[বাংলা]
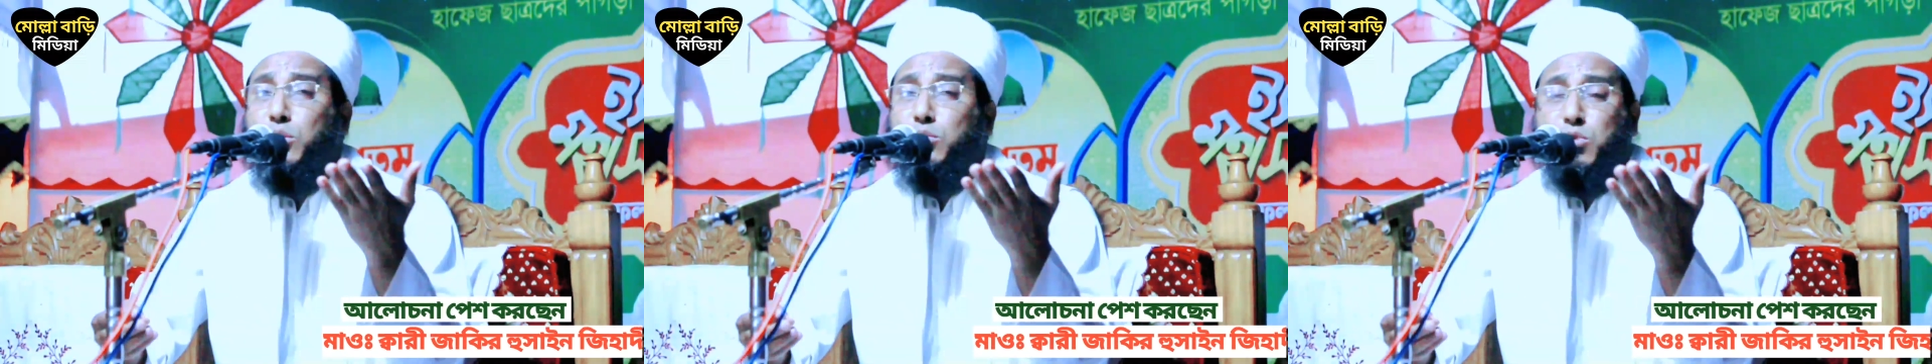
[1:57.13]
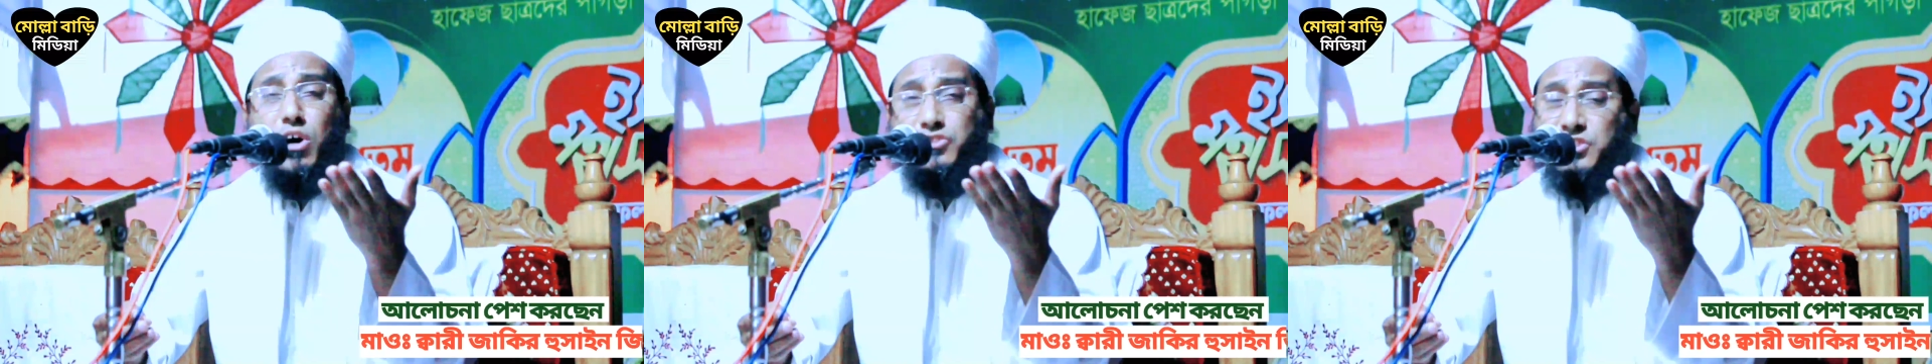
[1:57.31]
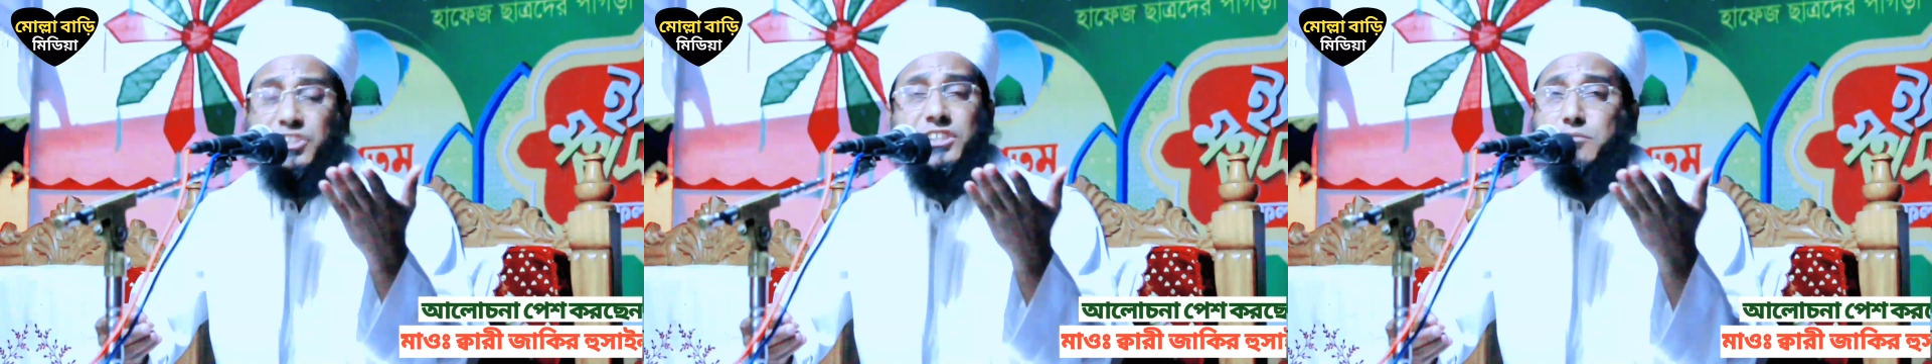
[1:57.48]

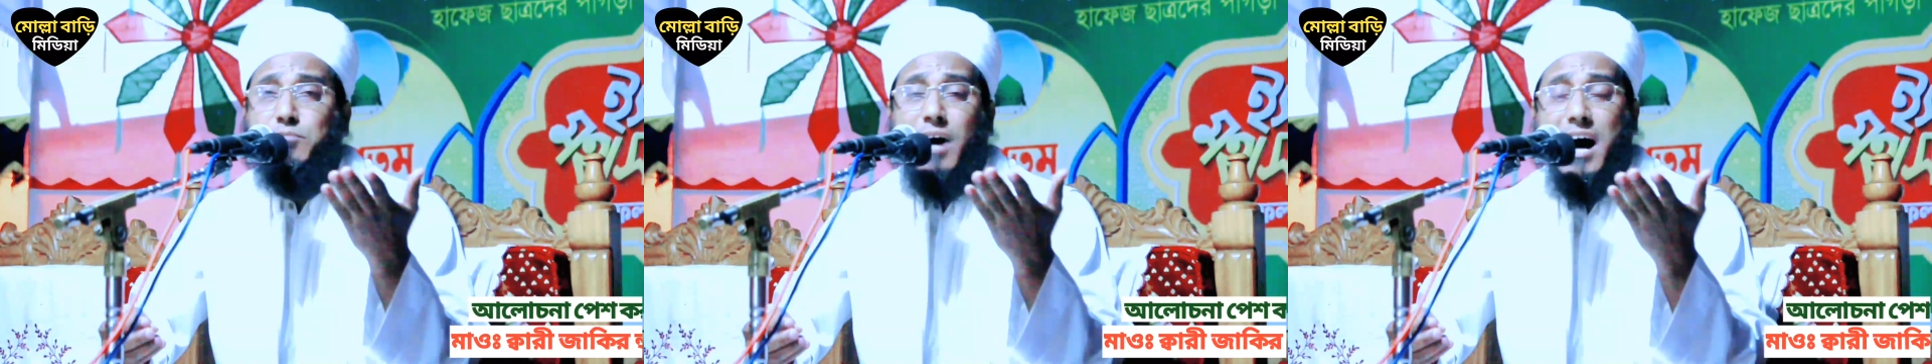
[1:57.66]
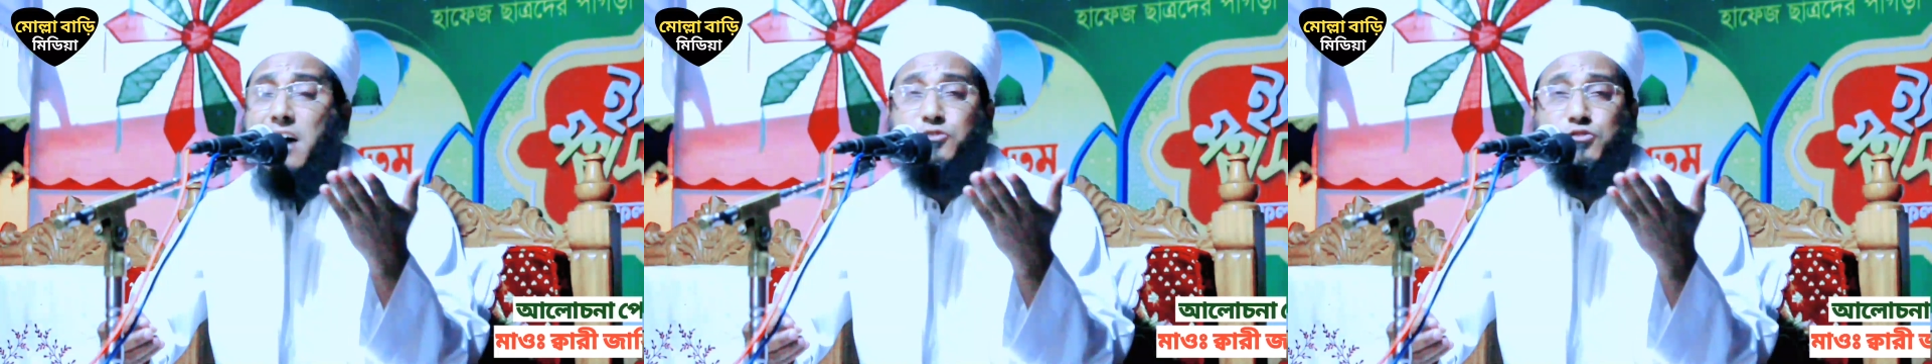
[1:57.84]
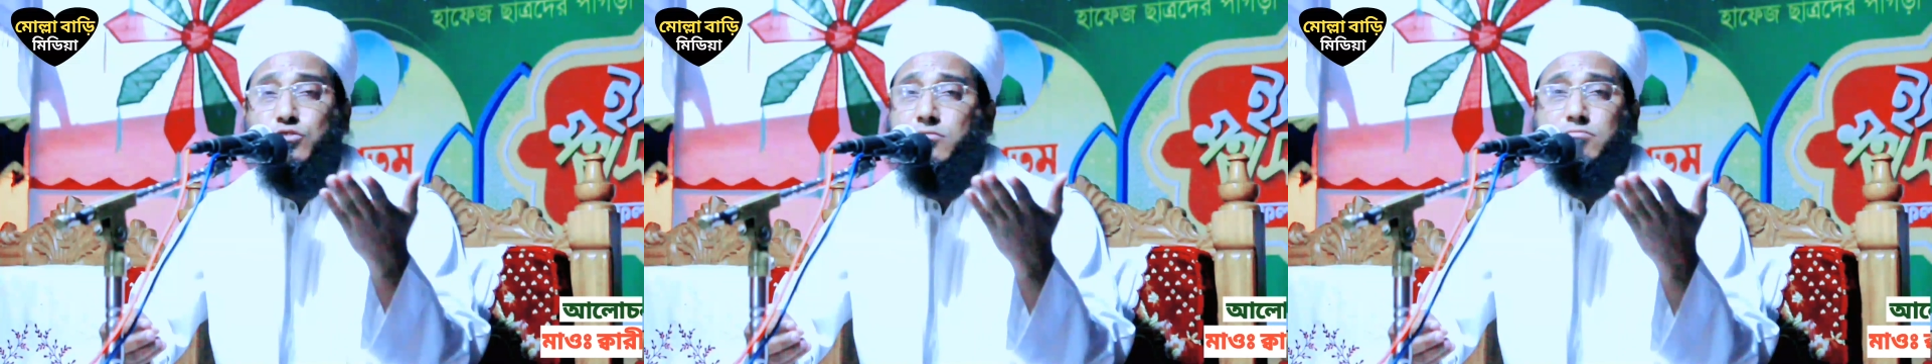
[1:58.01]
কসি
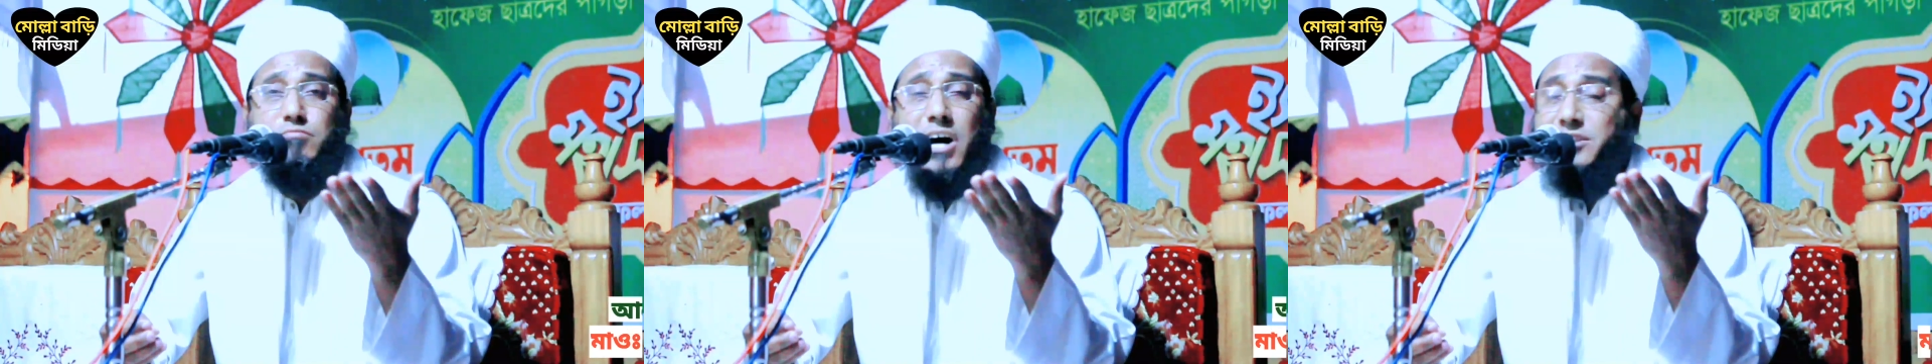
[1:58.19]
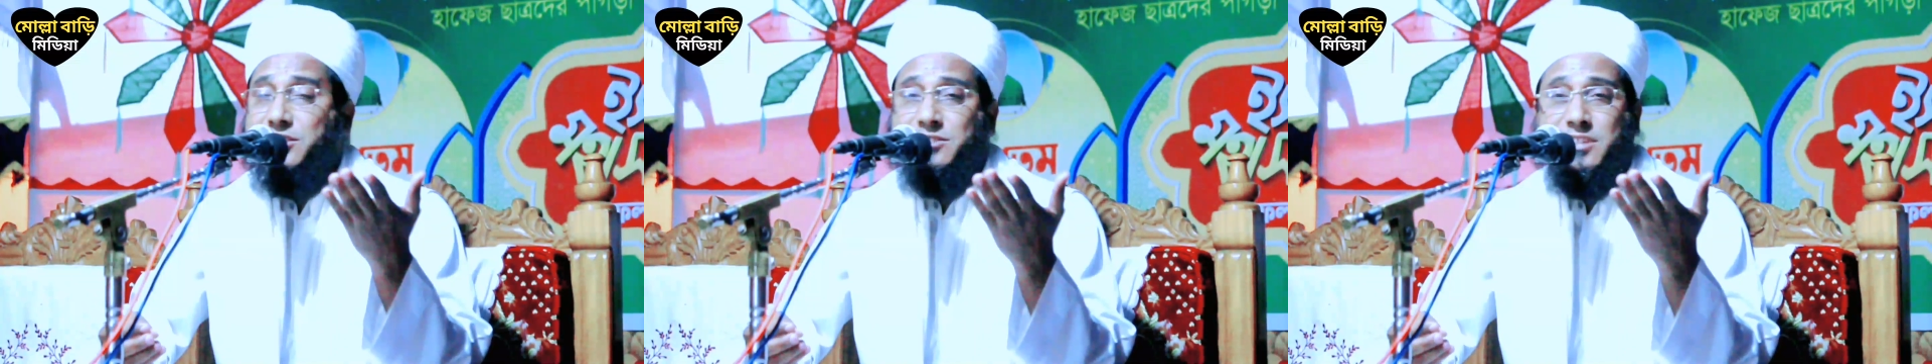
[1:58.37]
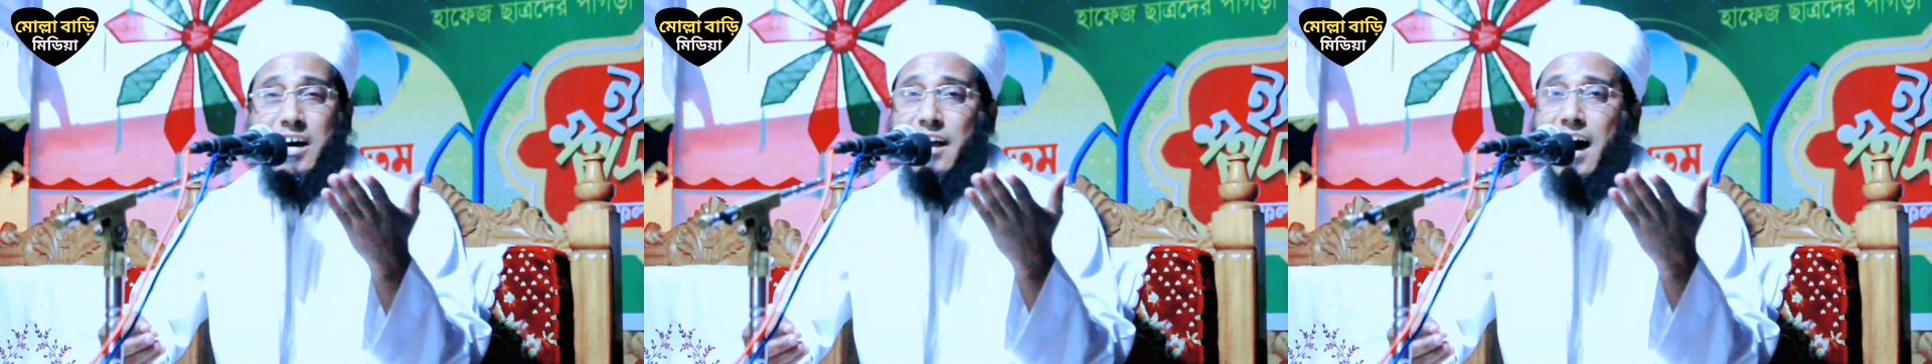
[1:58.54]
মাসুম
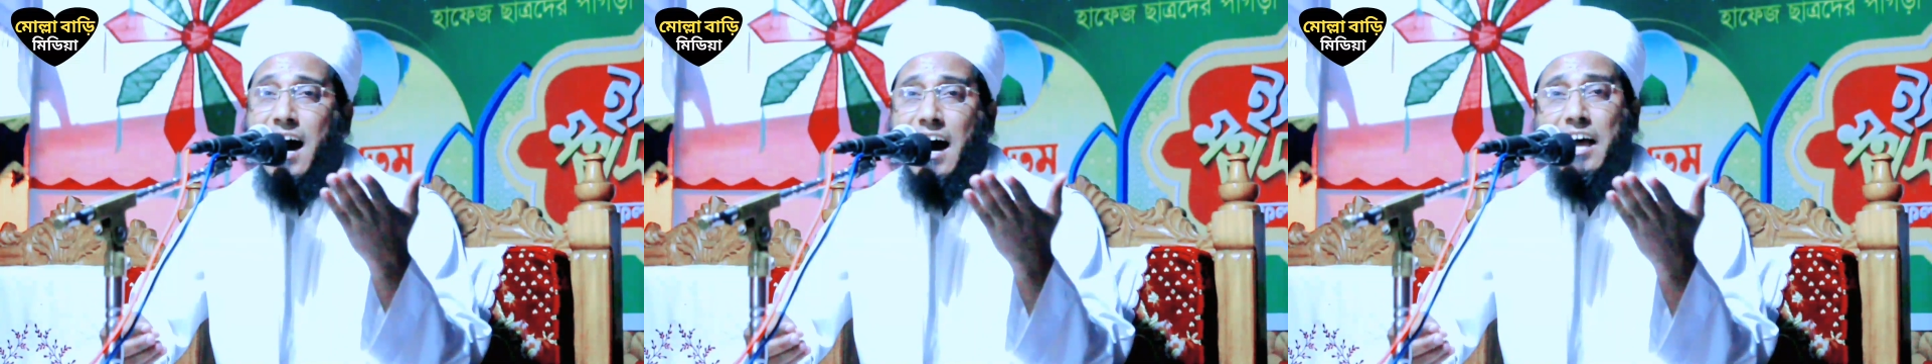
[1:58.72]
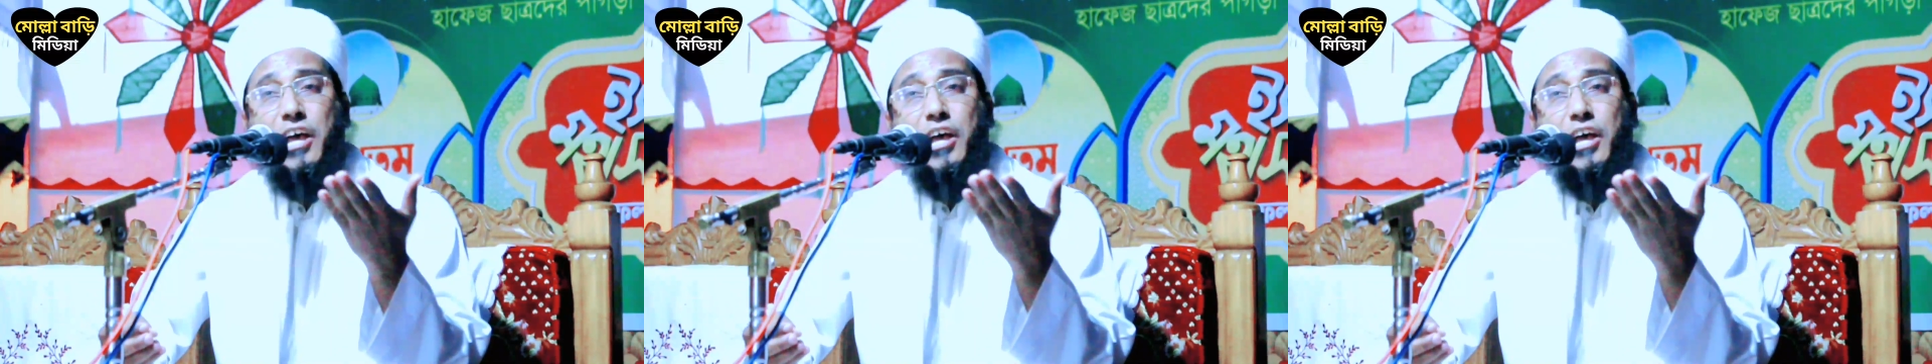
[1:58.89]
বাচ্চারা